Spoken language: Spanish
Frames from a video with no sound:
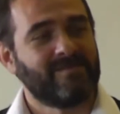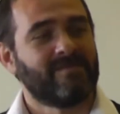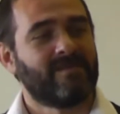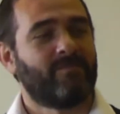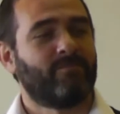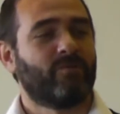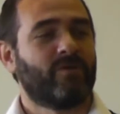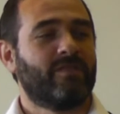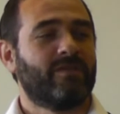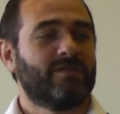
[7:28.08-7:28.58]

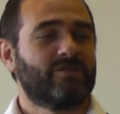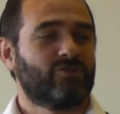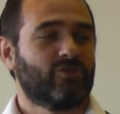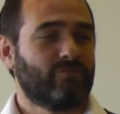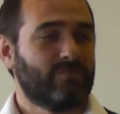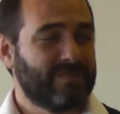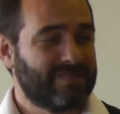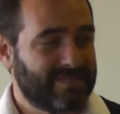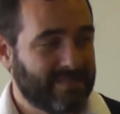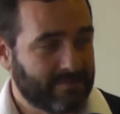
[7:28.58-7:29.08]
después de eso,
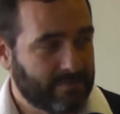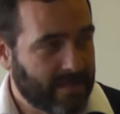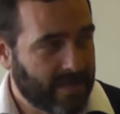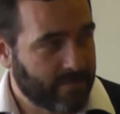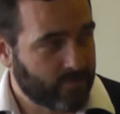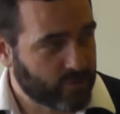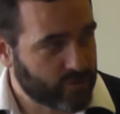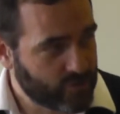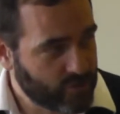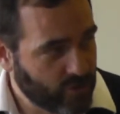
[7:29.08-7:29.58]
mis em,
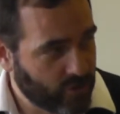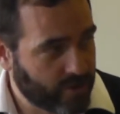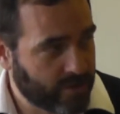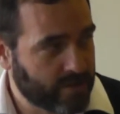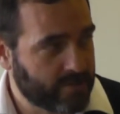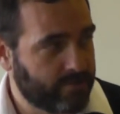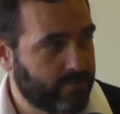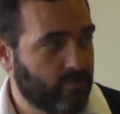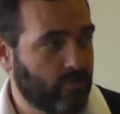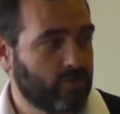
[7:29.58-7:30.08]

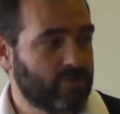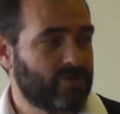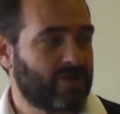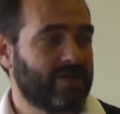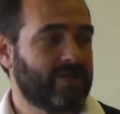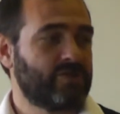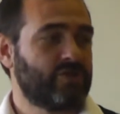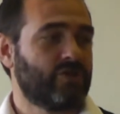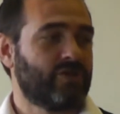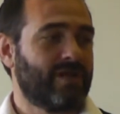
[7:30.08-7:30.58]
emociones. Puedo
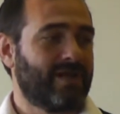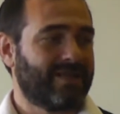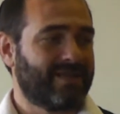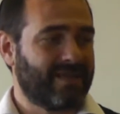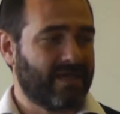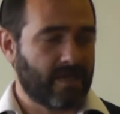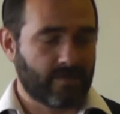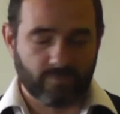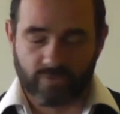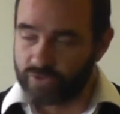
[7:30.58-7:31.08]
seleccionar
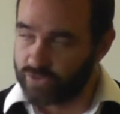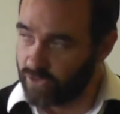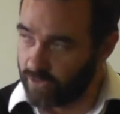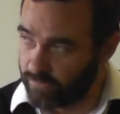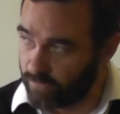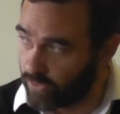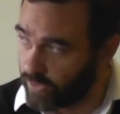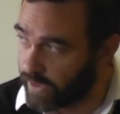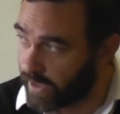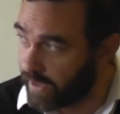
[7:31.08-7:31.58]
qué emoción
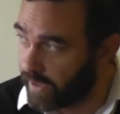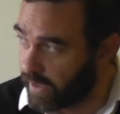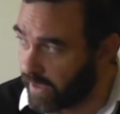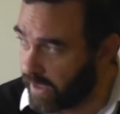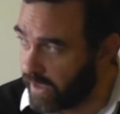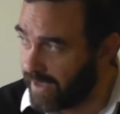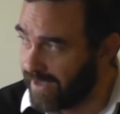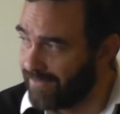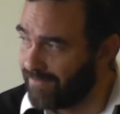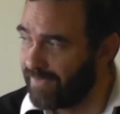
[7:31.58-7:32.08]
voy a
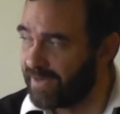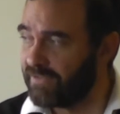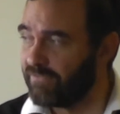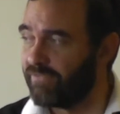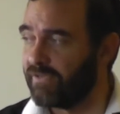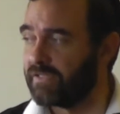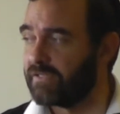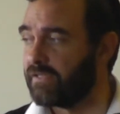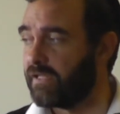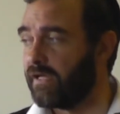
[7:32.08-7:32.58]

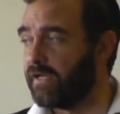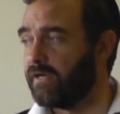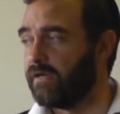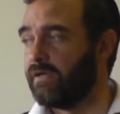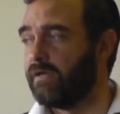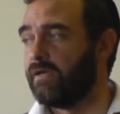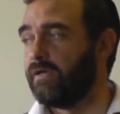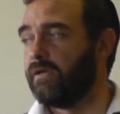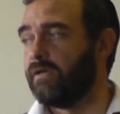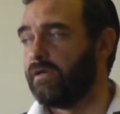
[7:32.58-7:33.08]
manifestar
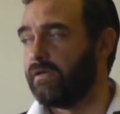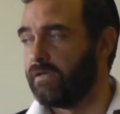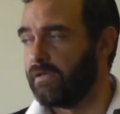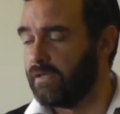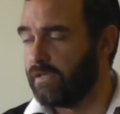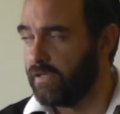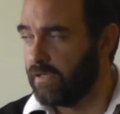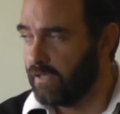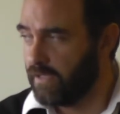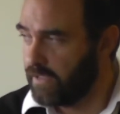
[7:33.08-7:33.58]

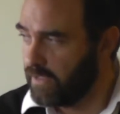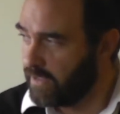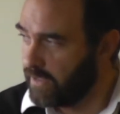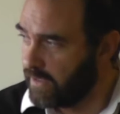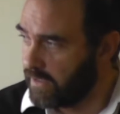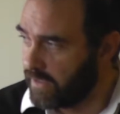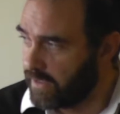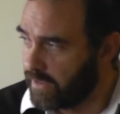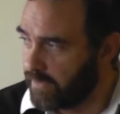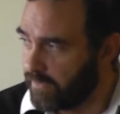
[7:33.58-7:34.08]
y
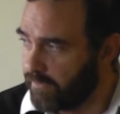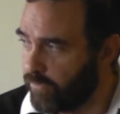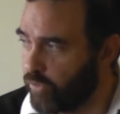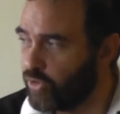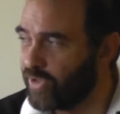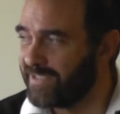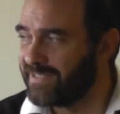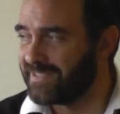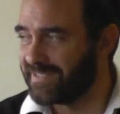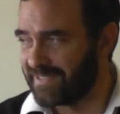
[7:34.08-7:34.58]

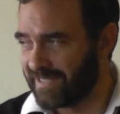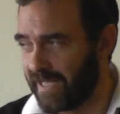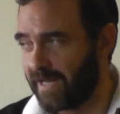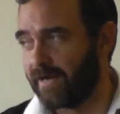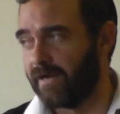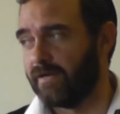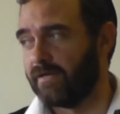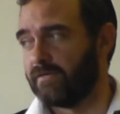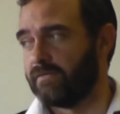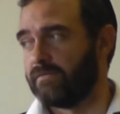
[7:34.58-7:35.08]

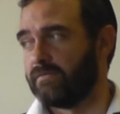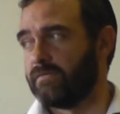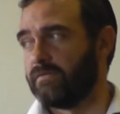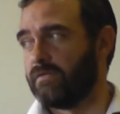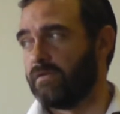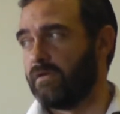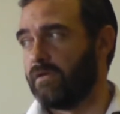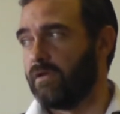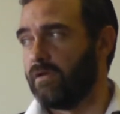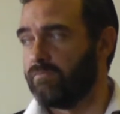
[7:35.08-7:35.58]
potenciarla.
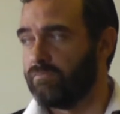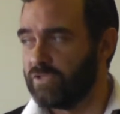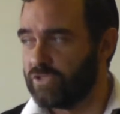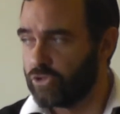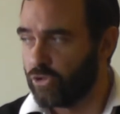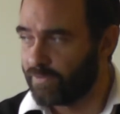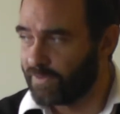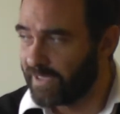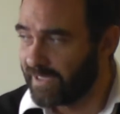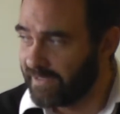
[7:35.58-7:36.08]
Mis
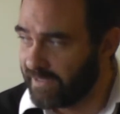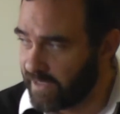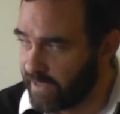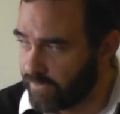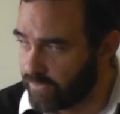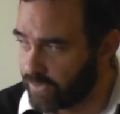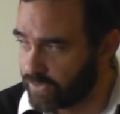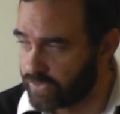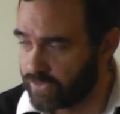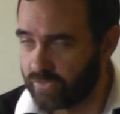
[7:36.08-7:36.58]

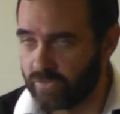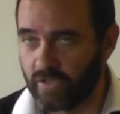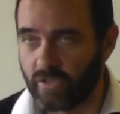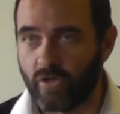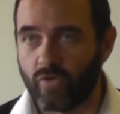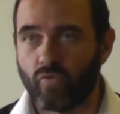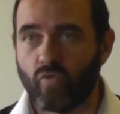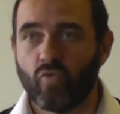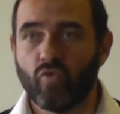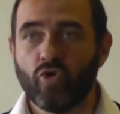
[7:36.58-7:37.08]
objetivos.
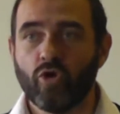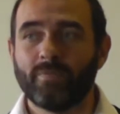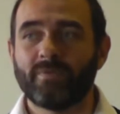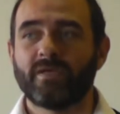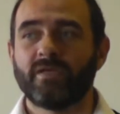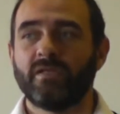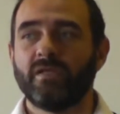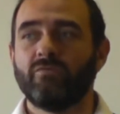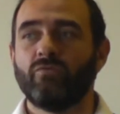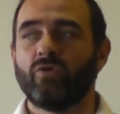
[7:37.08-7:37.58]
Tener un
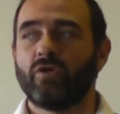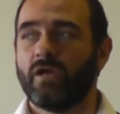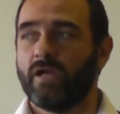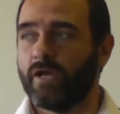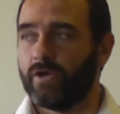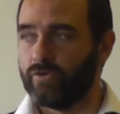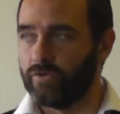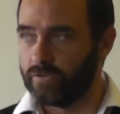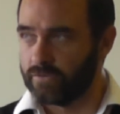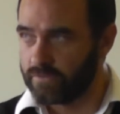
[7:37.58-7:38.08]
objetivo
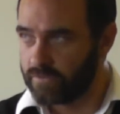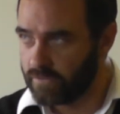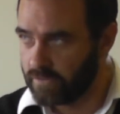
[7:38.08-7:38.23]
claro,